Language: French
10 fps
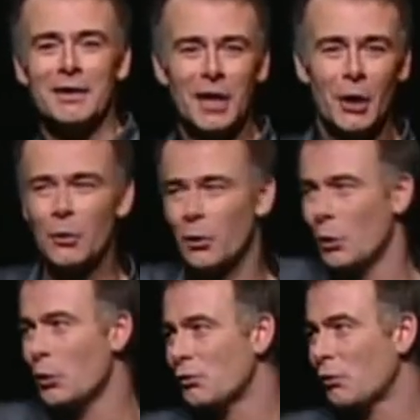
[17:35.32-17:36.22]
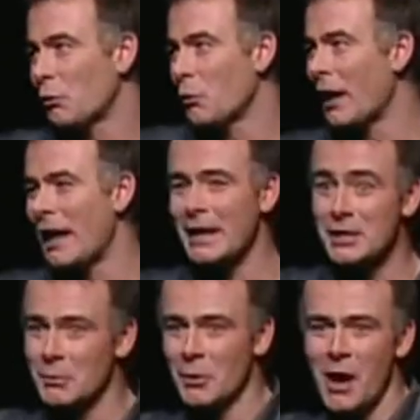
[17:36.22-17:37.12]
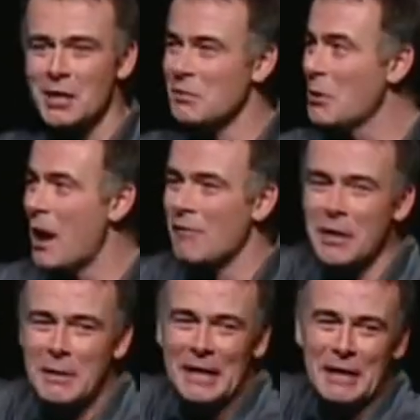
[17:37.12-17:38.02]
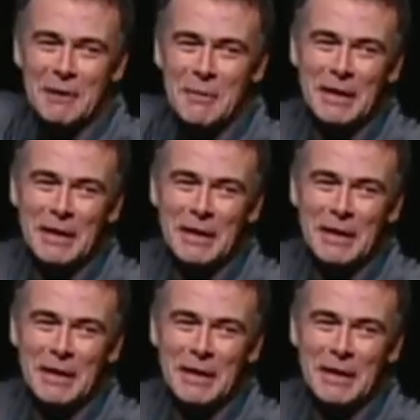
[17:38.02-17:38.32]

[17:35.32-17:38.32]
qui hurle Au secours, à l'aide, je me noie, je me noie, venez m'aider, venez